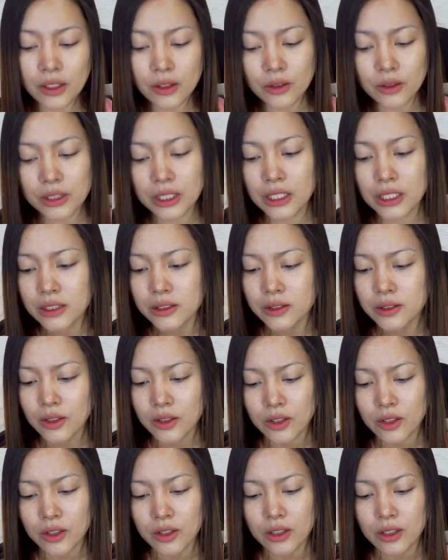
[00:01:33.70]
ako
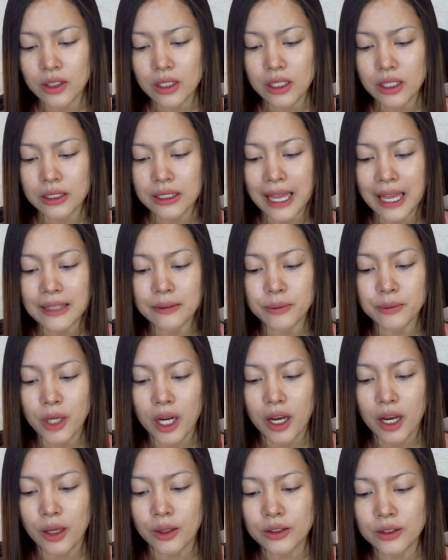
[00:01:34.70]
ditong light
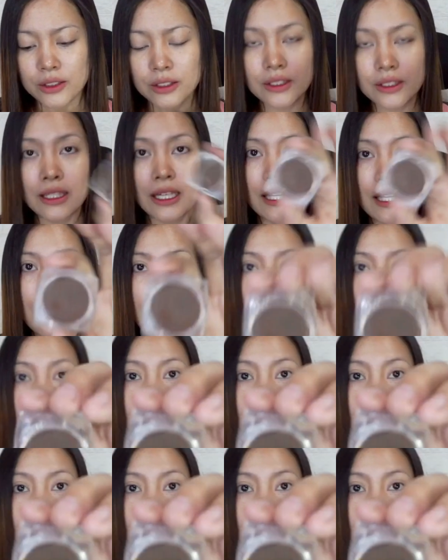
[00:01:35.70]
brown. Ayan,